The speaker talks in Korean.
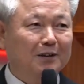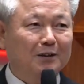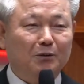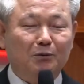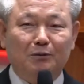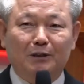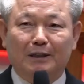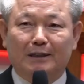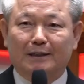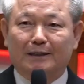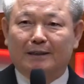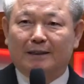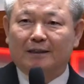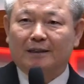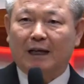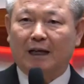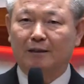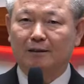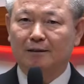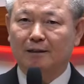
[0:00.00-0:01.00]
우리는
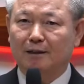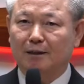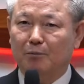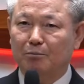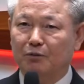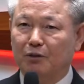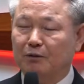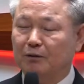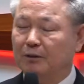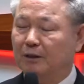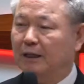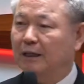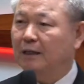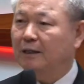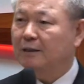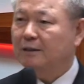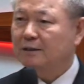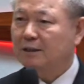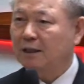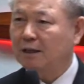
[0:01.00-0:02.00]
다른 사람들을
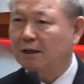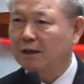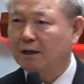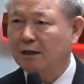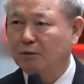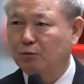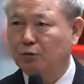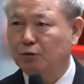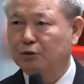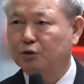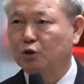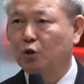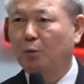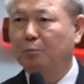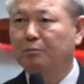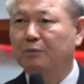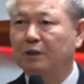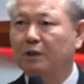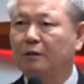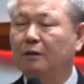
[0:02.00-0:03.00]
사랑하고
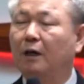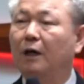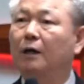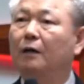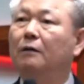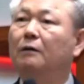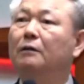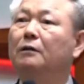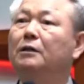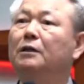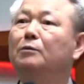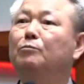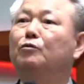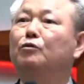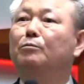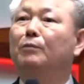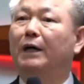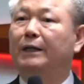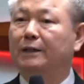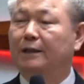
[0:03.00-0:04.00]
섬길
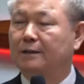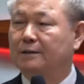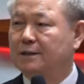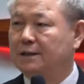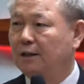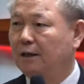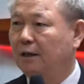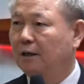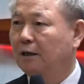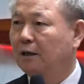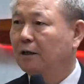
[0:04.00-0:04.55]
의무만 있지